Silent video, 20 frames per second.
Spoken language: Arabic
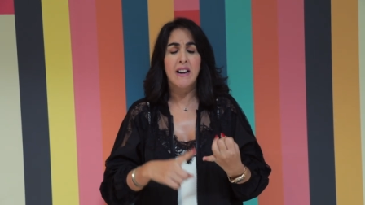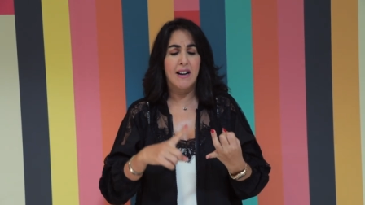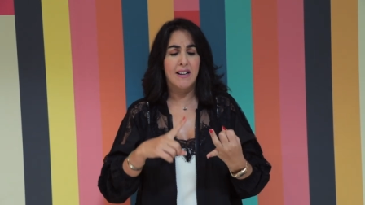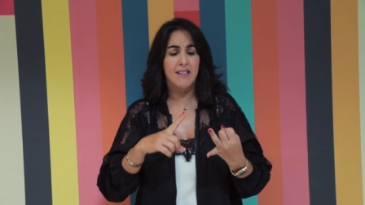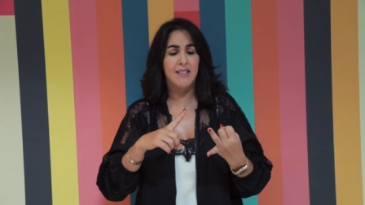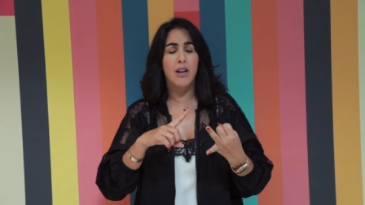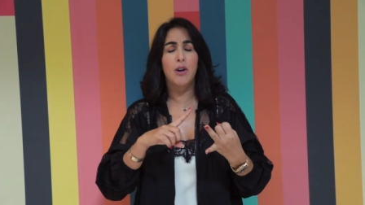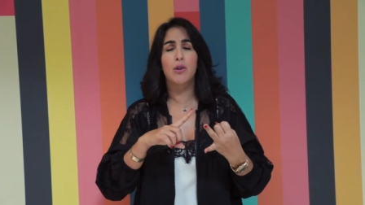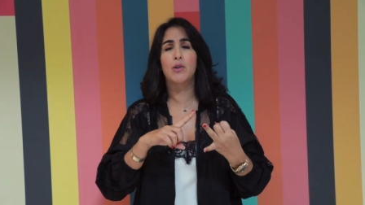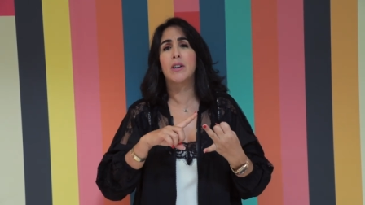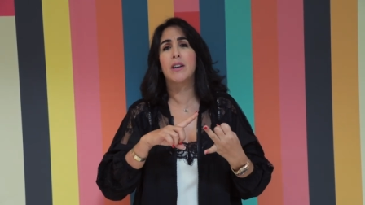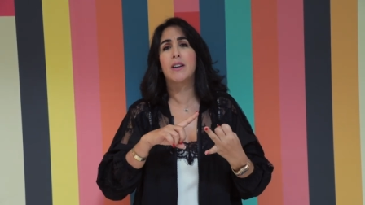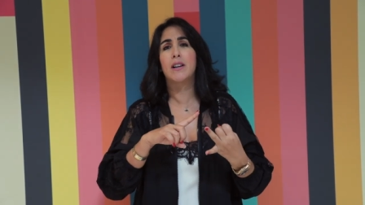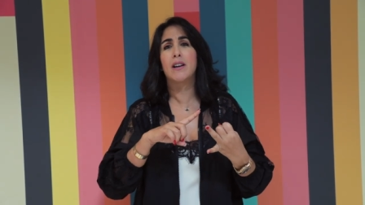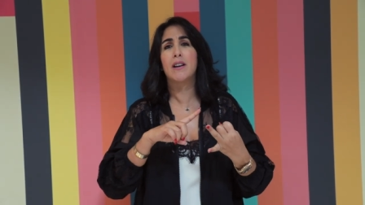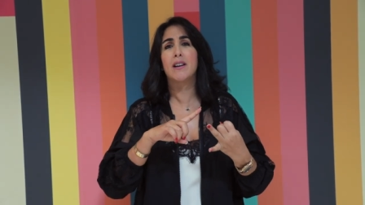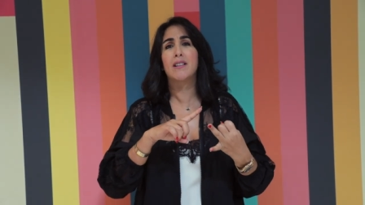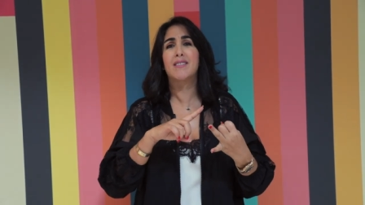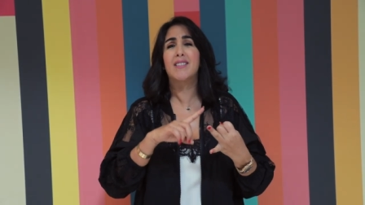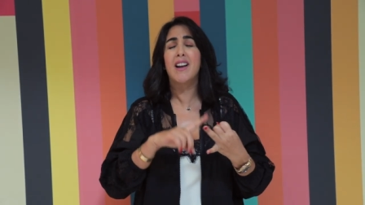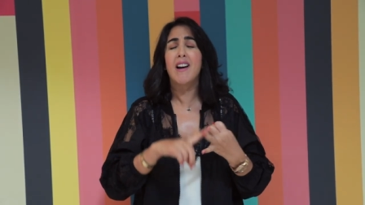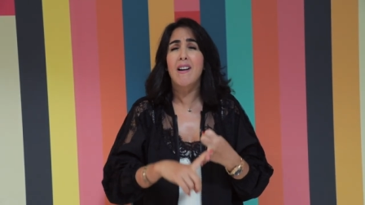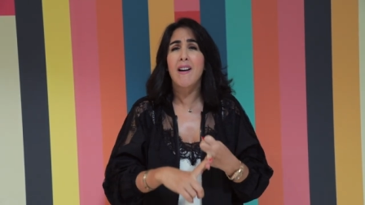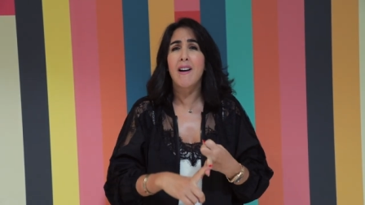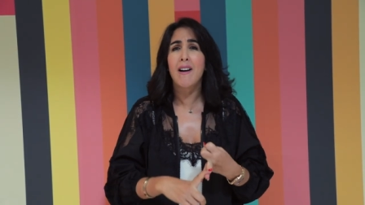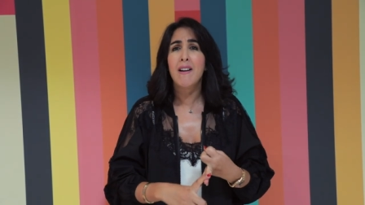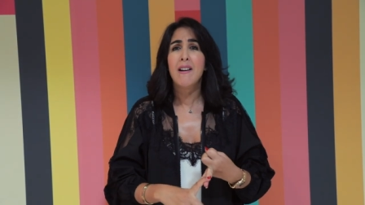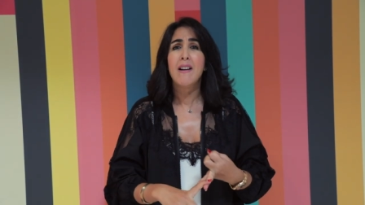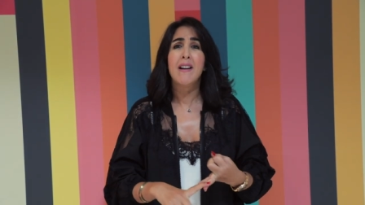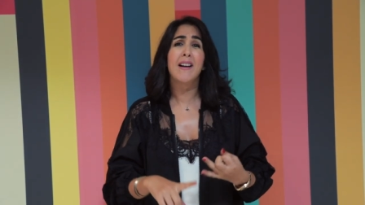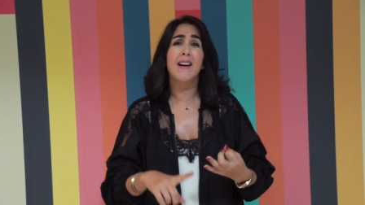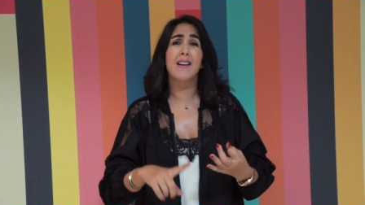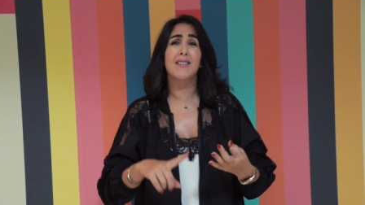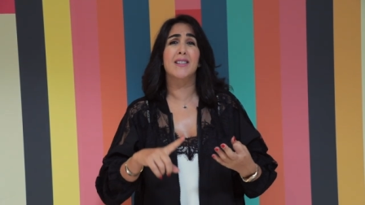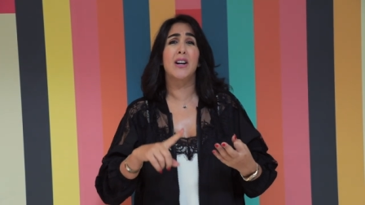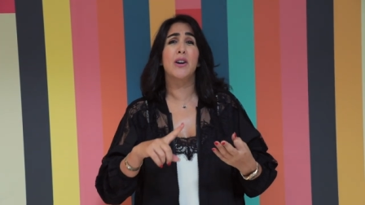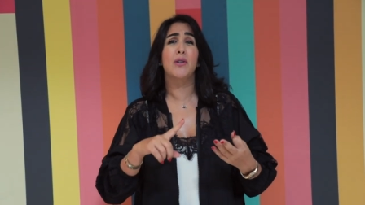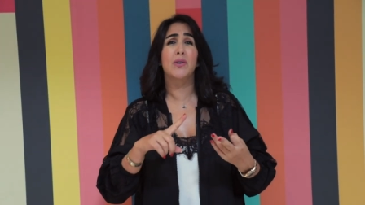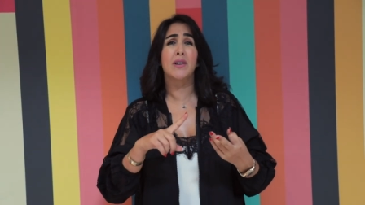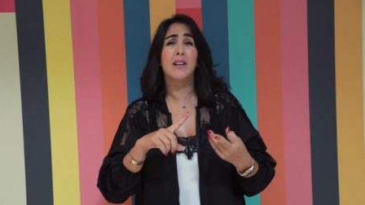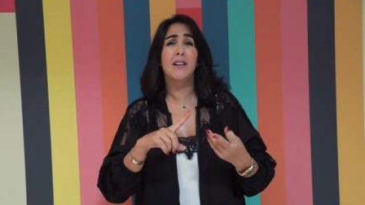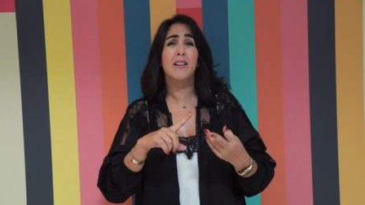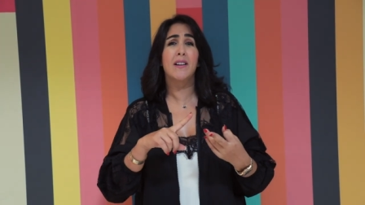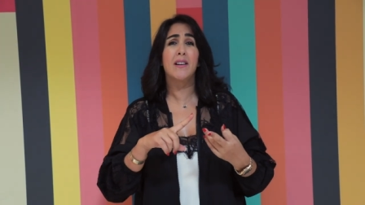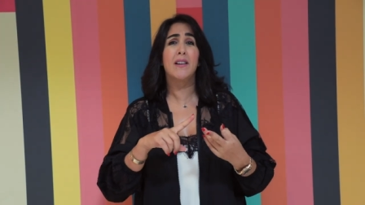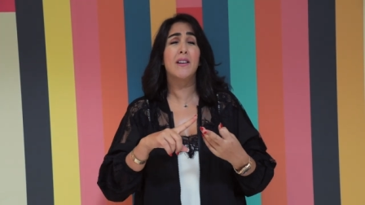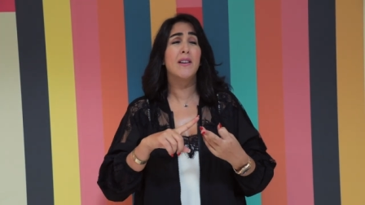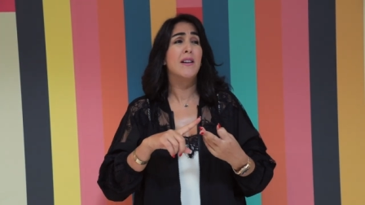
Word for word: غتاخذ لك الطاقه غتاخذ لك